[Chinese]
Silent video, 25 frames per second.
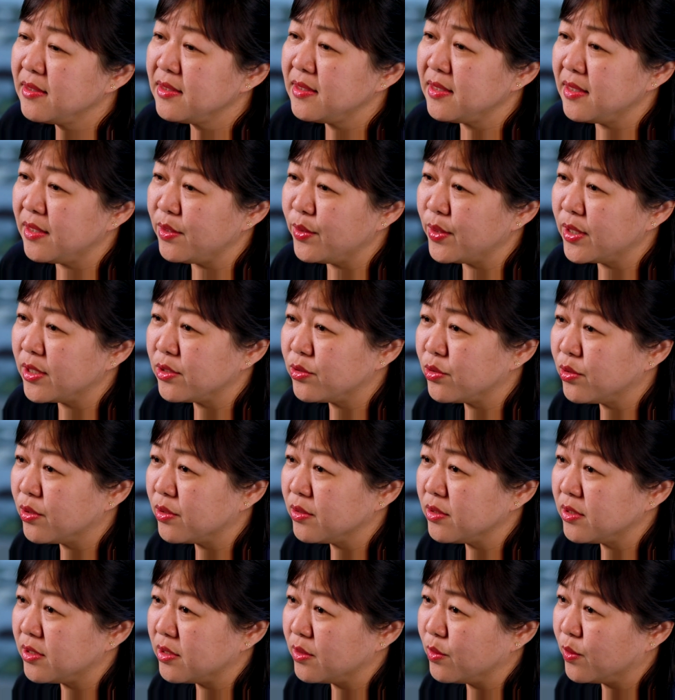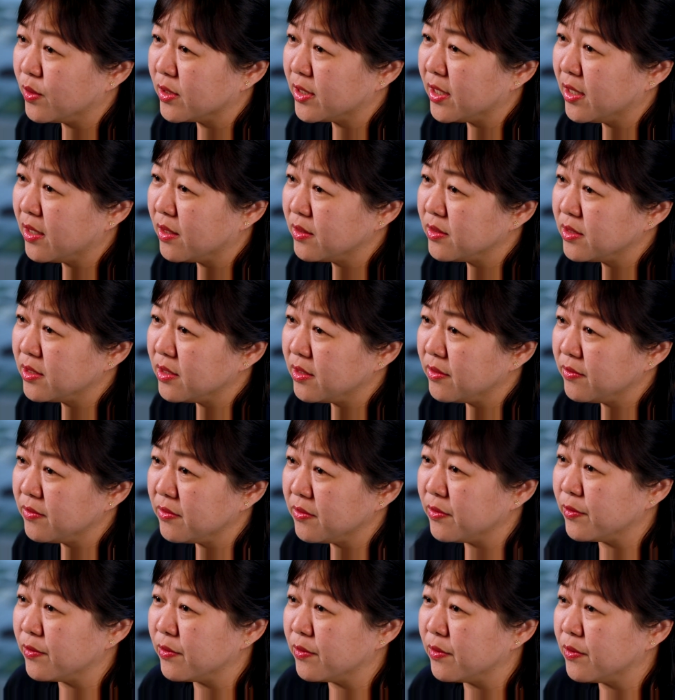七月中是我到政
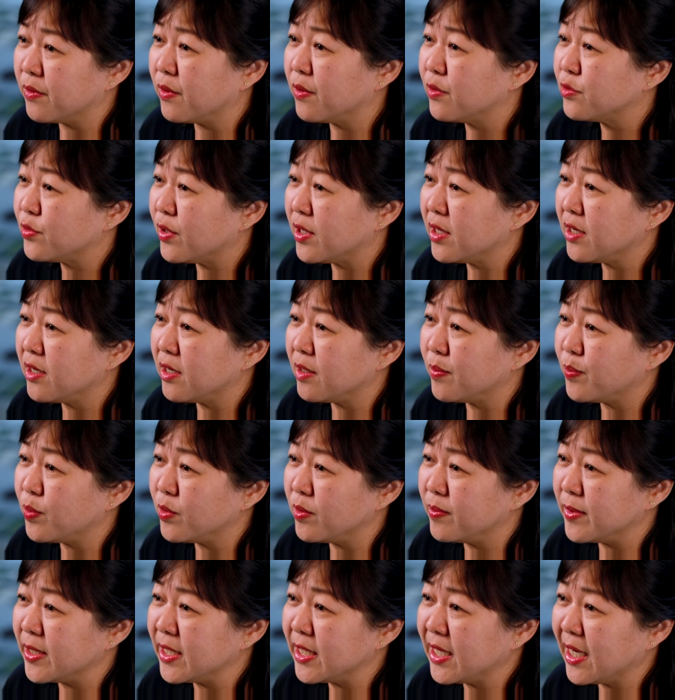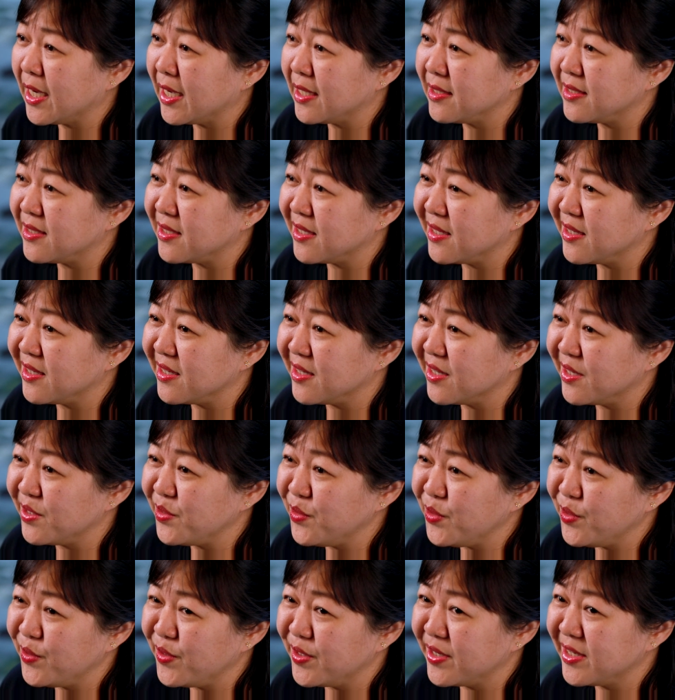府专科部门看诊的
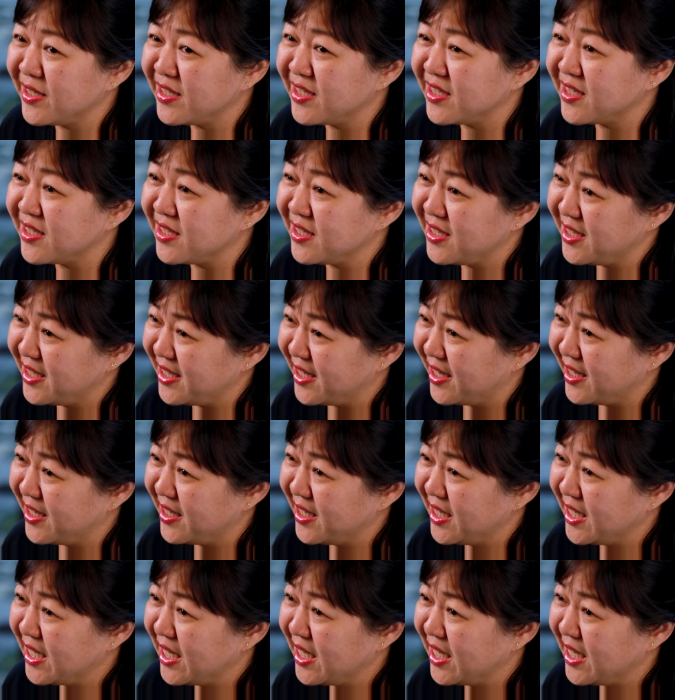预约时间。